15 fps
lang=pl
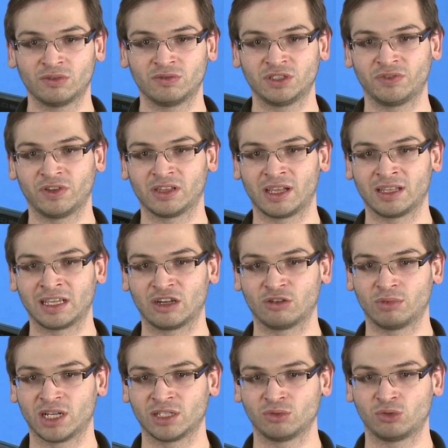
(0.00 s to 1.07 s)
do wyświetlania
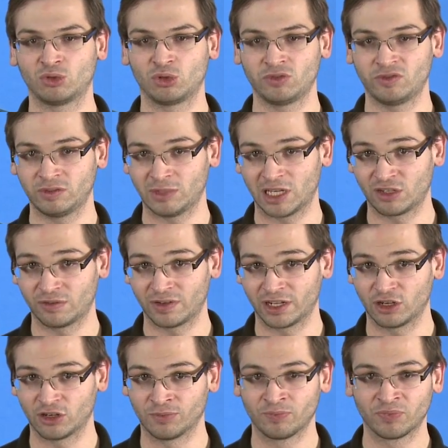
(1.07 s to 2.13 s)
obrazu
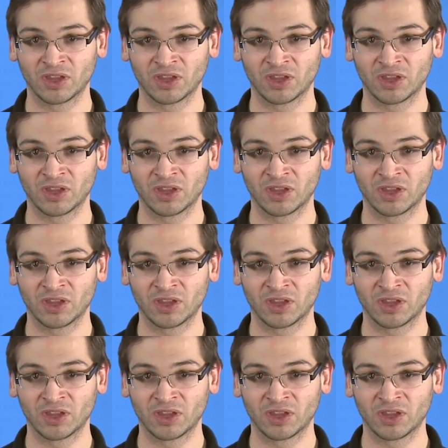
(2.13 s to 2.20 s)
trójwymiarowego.